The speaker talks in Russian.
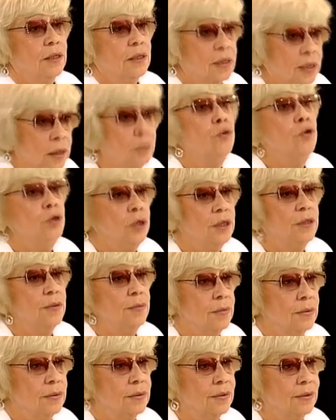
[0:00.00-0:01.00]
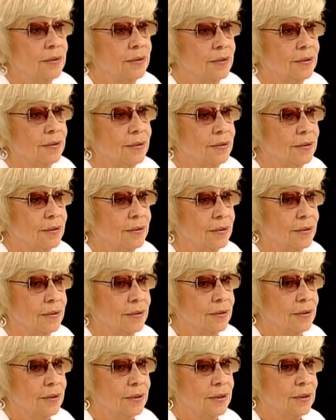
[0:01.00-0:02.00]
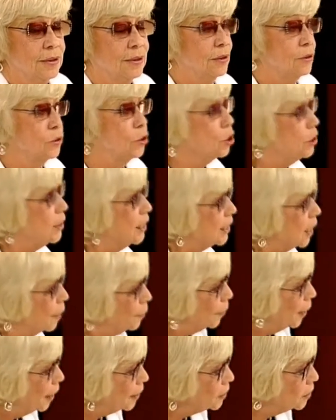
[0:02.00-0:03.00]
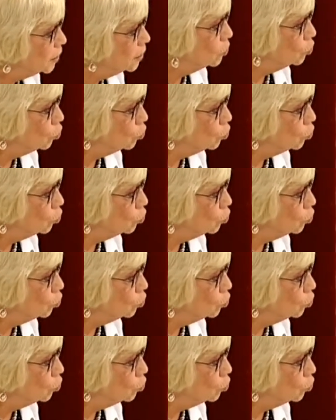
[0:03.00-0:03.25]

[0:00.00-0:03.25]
коммунизм. То есть это опасное